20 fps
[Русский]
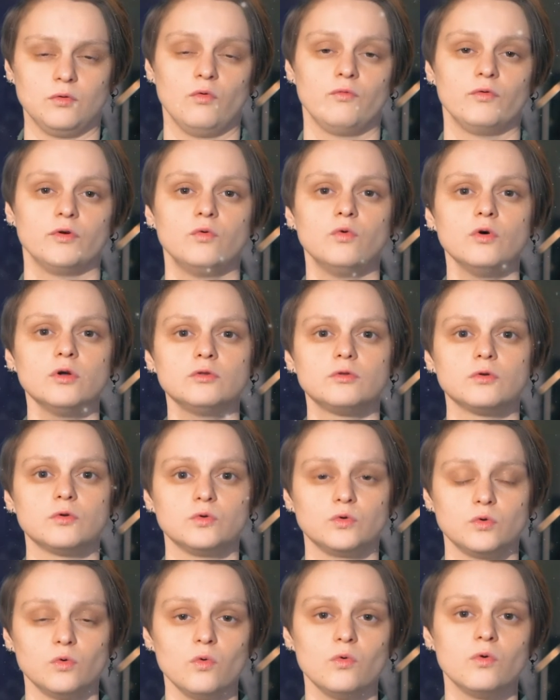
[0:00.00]
в Новый год
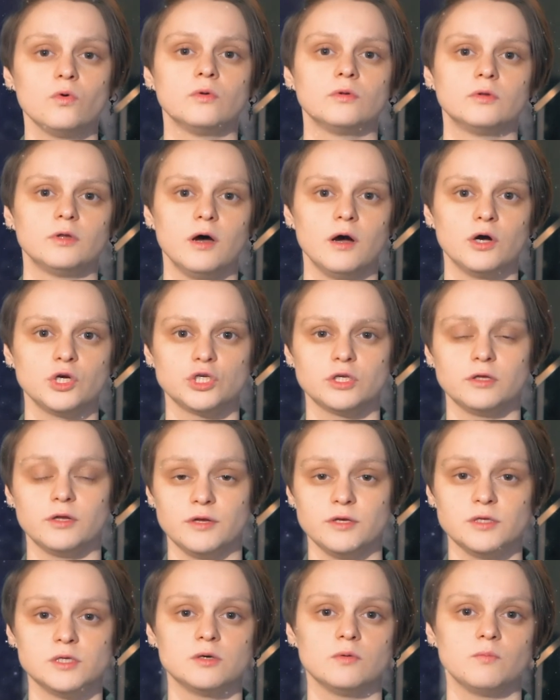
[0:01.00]
друг другу также
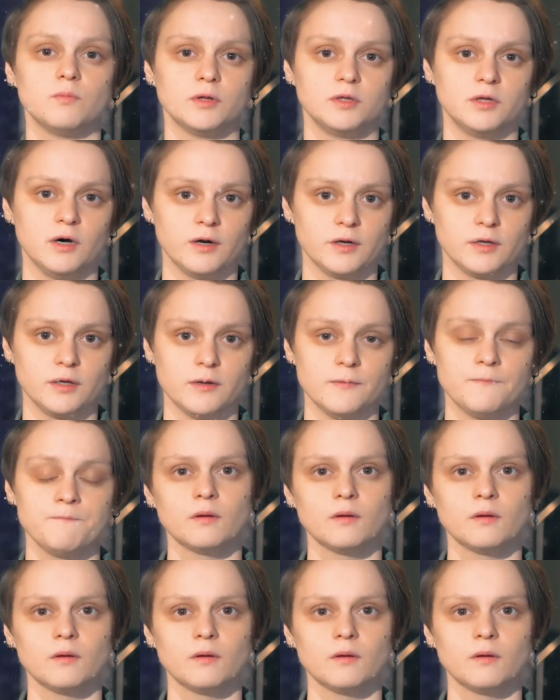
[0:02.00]
дарить подарки.